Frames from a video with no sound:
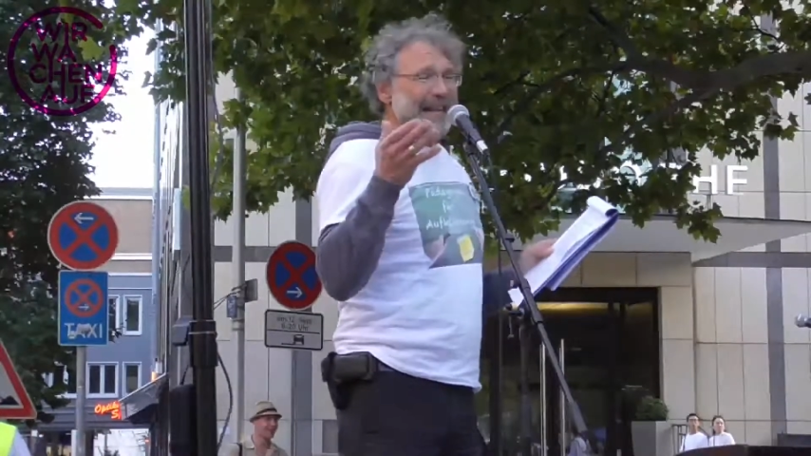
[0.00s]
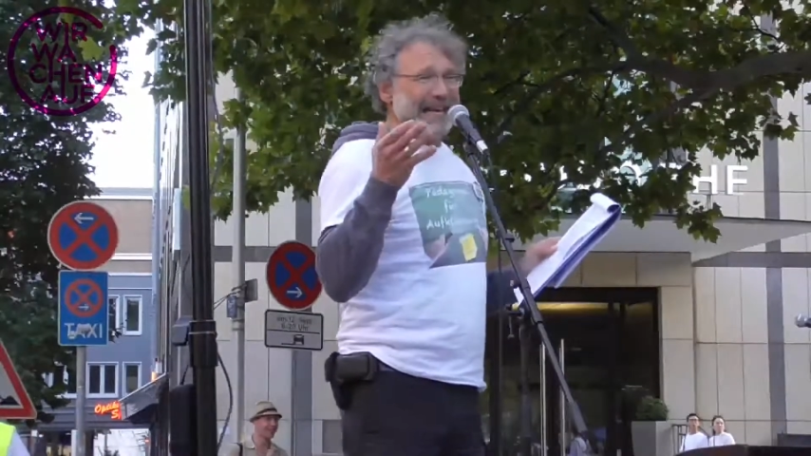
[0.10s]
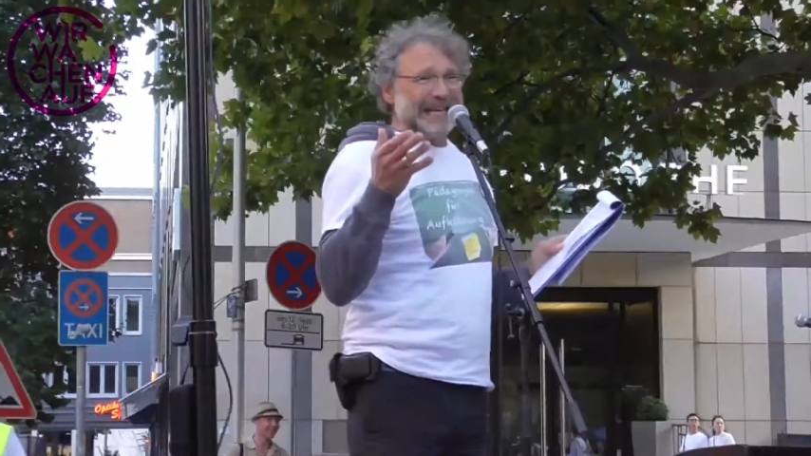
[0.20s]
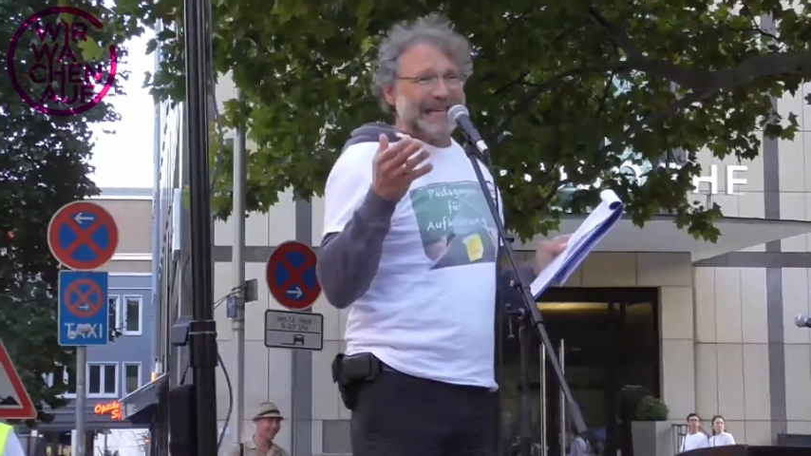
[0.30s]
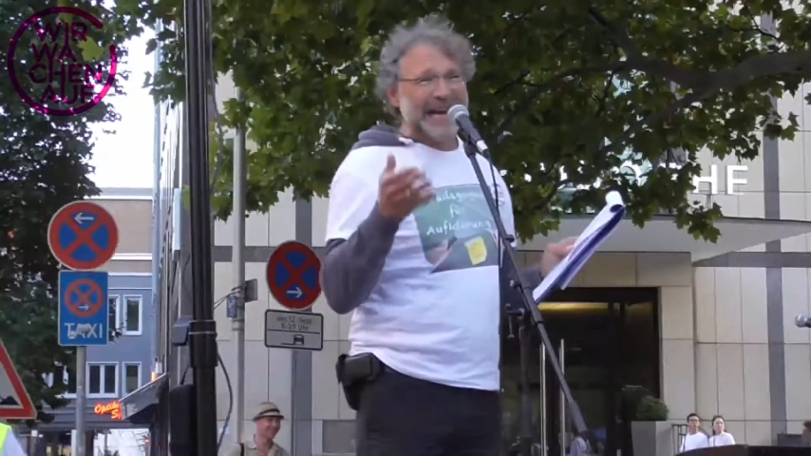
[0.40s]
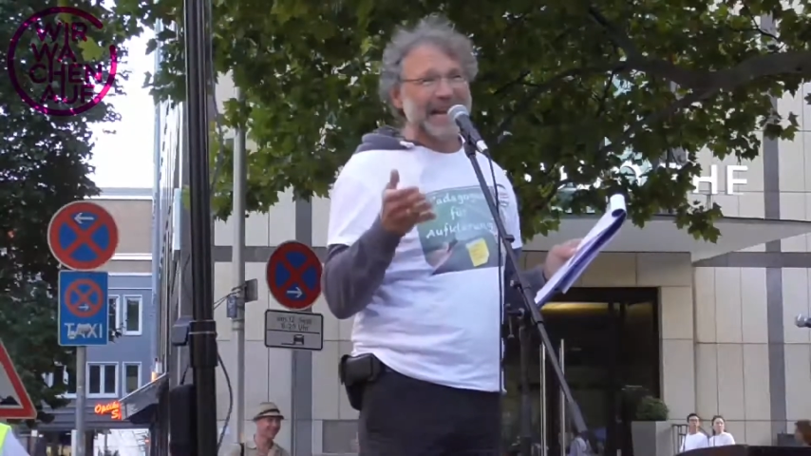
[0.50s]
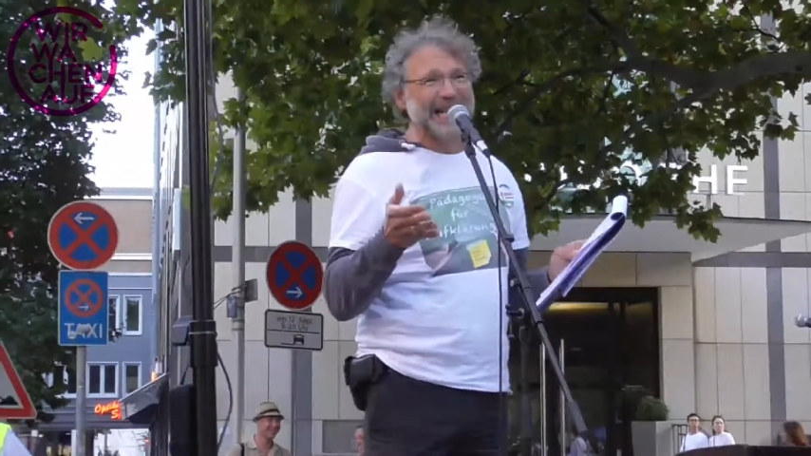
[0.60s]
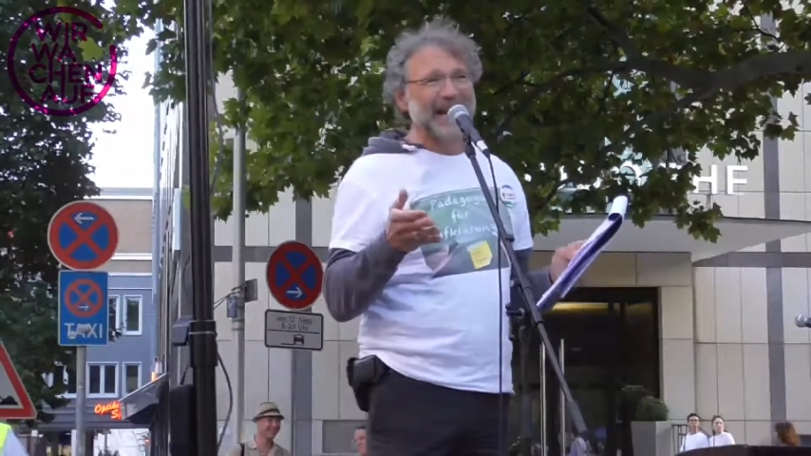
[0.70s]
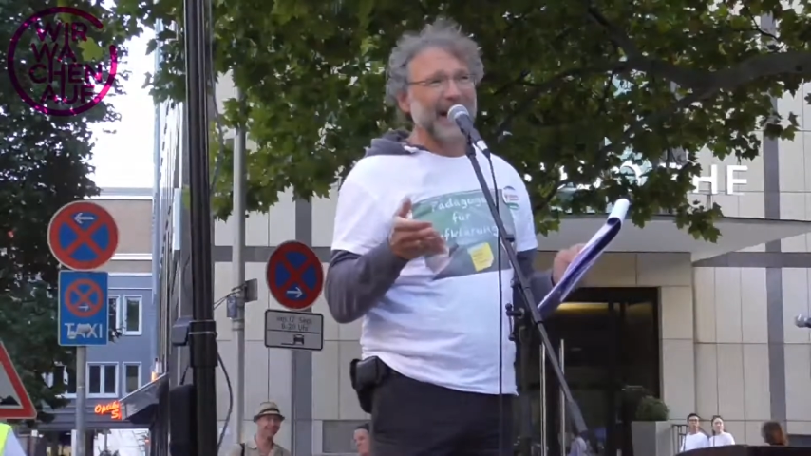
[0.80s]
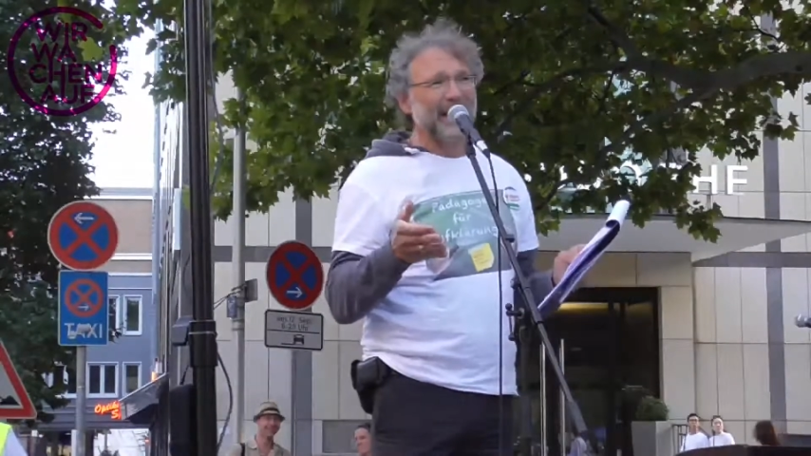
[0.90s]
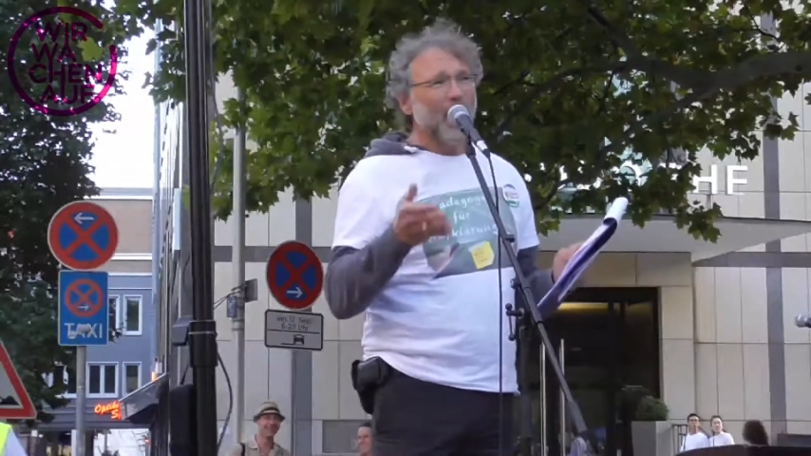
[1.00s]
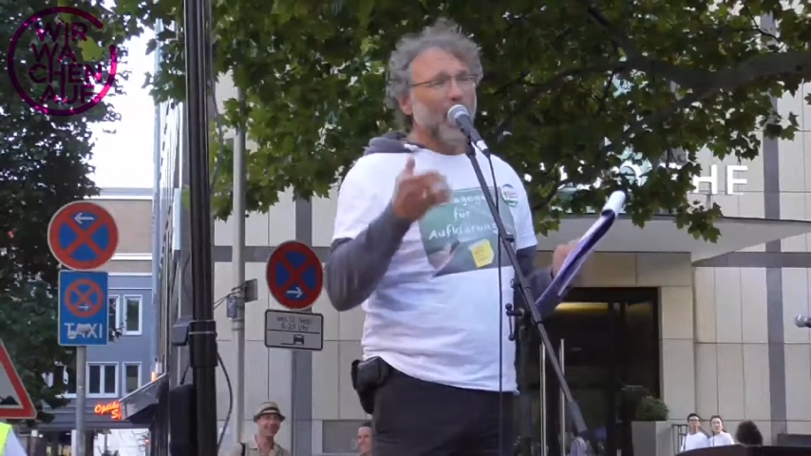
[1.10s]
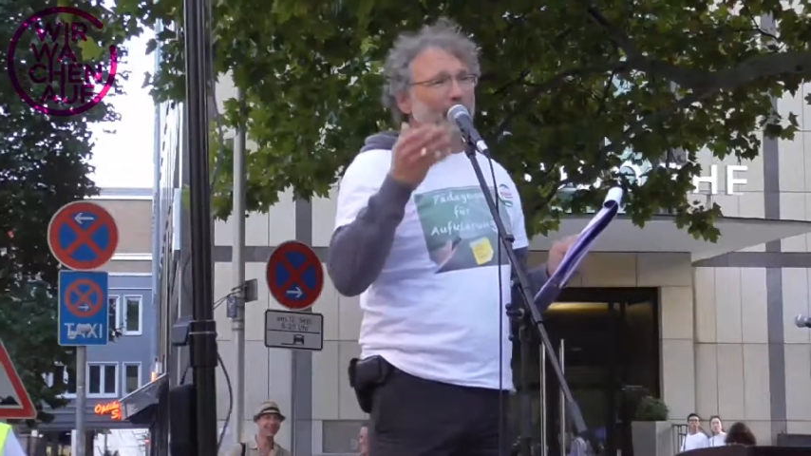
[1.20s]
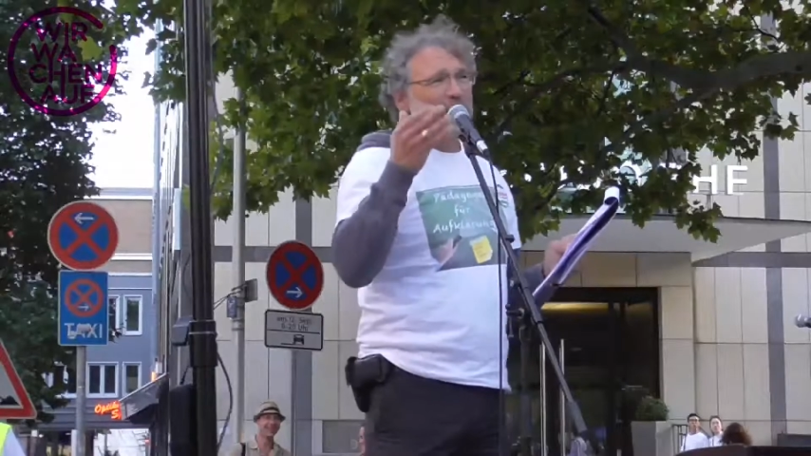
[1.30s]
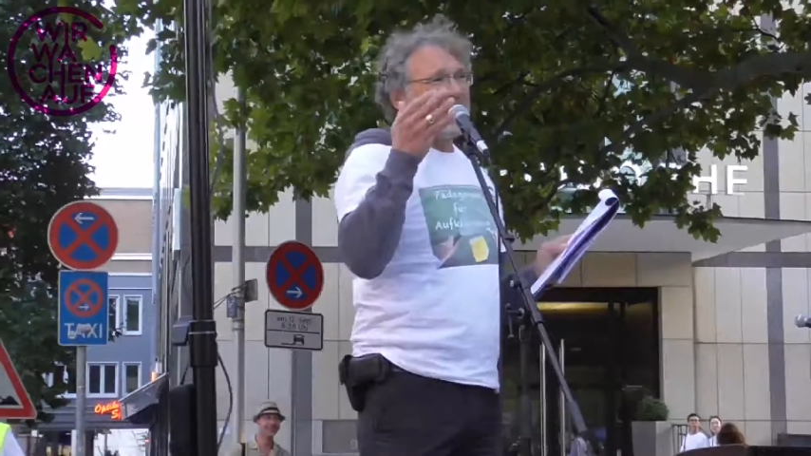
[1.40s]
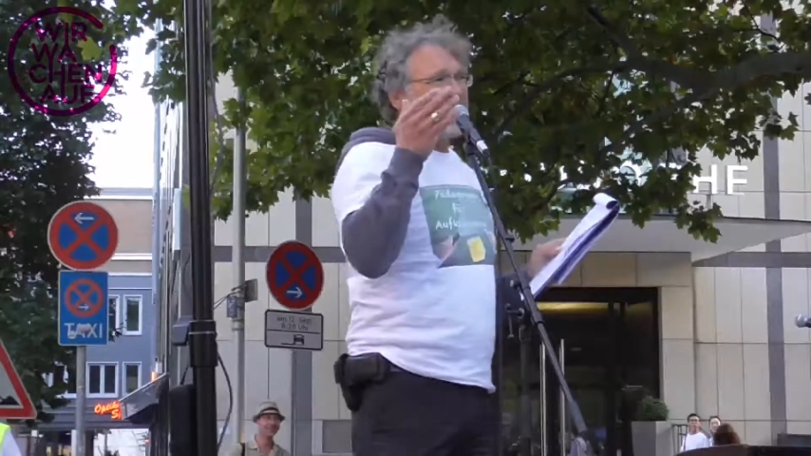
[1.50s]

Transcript: den Kindern und den